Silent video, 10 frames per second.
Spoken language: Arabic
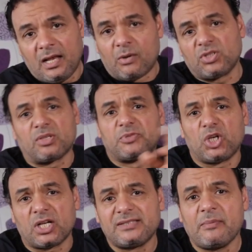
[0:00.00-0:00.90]
لو انت
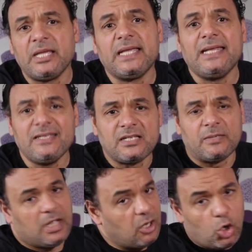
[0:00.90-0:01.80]
بتقرا كتاب
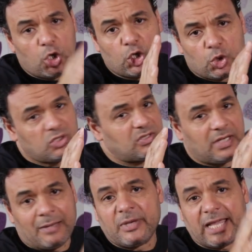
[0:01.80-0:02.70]
انجليزي الهول نوت
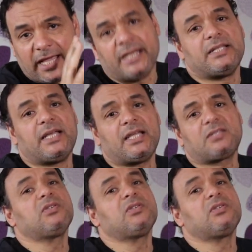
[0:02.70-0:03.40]
الامريكاني ديت